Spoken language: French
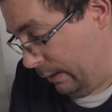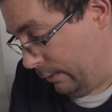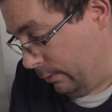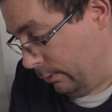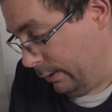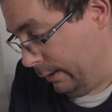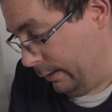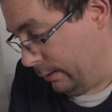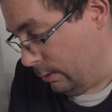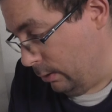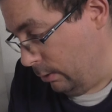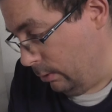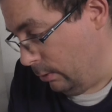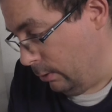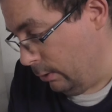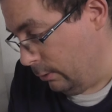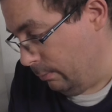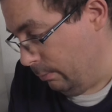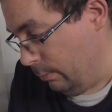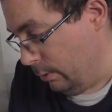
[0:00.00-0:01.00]
en cliquant
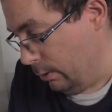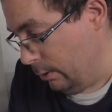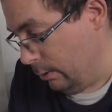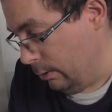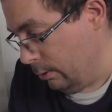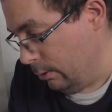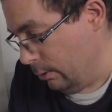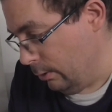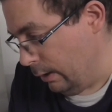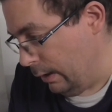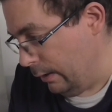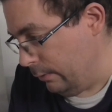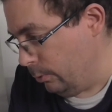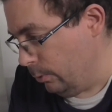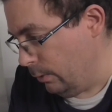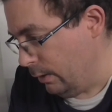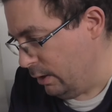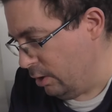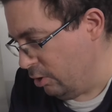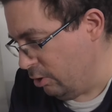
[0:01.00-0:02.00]
croque-mort,
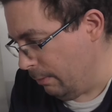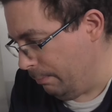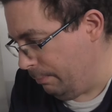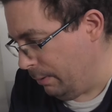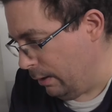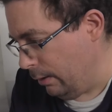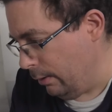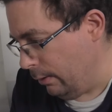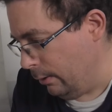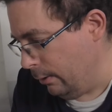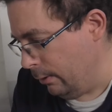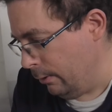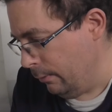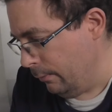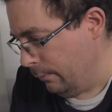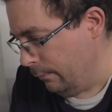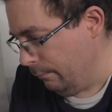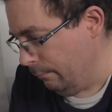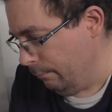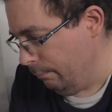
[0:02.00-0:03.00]
ado et déjà
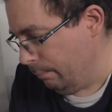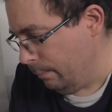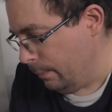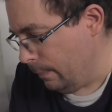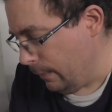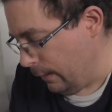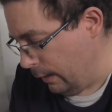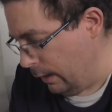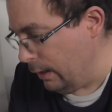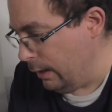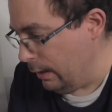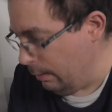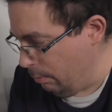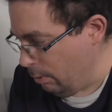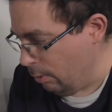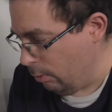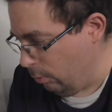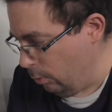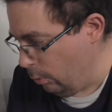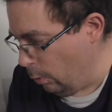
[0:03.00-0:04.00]
parent. Et
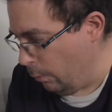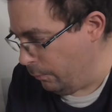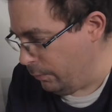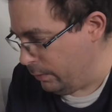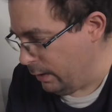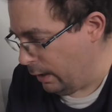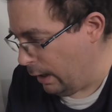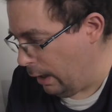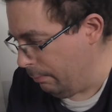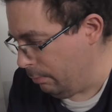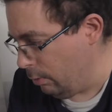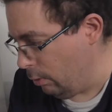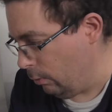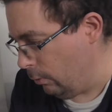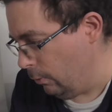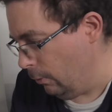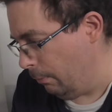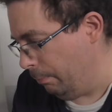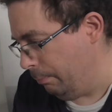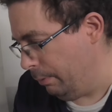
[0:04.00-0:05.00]
bien sûr, on finira bien
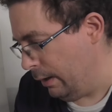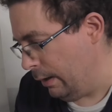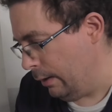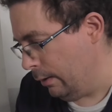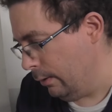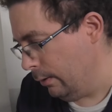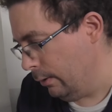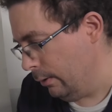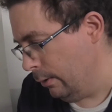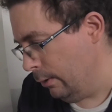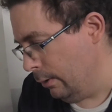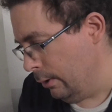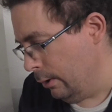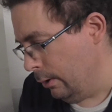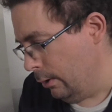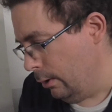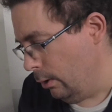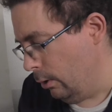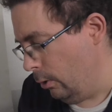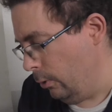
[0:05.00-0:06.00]
sûr par euh,
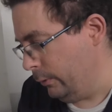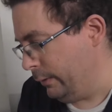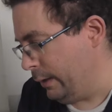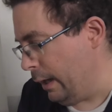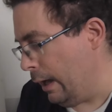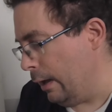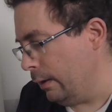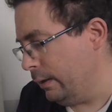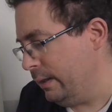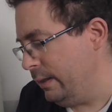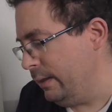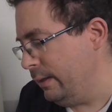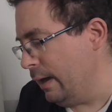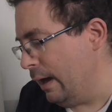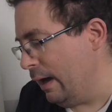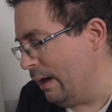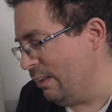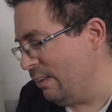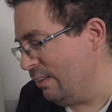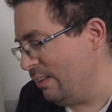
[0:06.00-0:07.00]
le gars qui
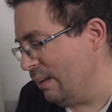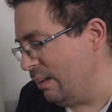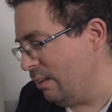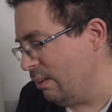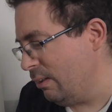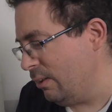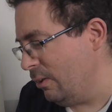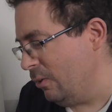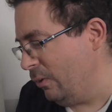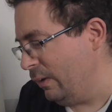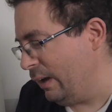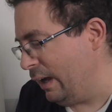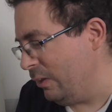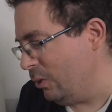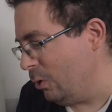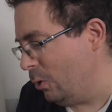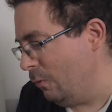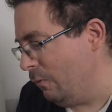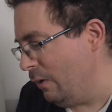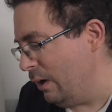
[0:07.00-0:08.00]
a
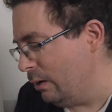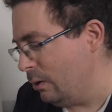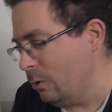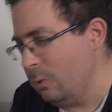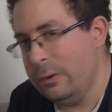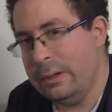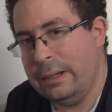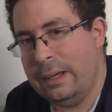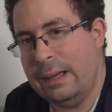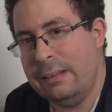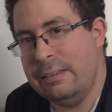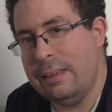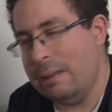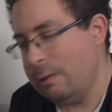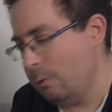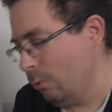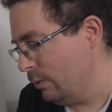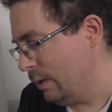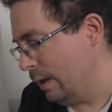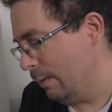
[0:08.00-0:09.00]
780 conquêtes à
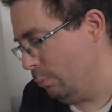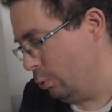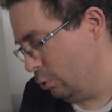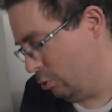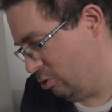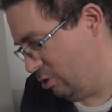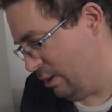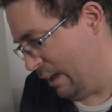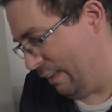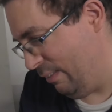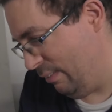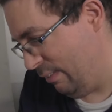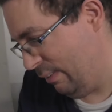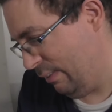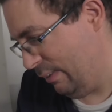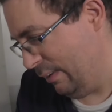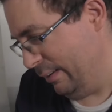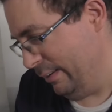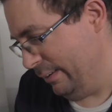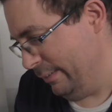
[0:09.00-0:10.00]
son tableau de
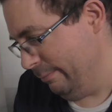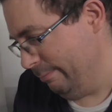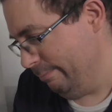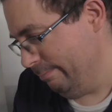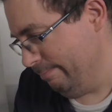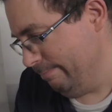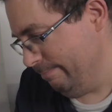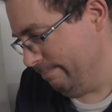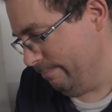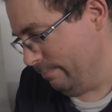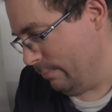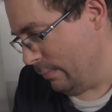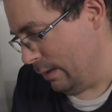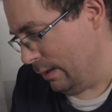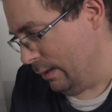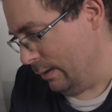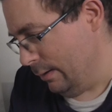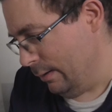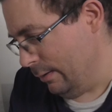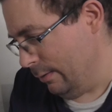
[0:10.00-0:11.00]
chasse.
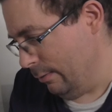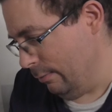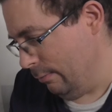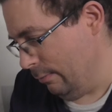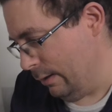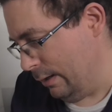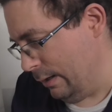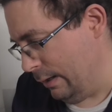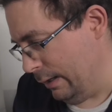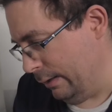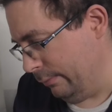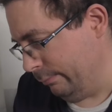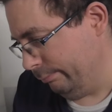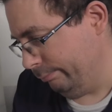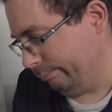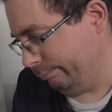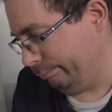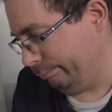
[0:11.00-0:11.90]
Voilà.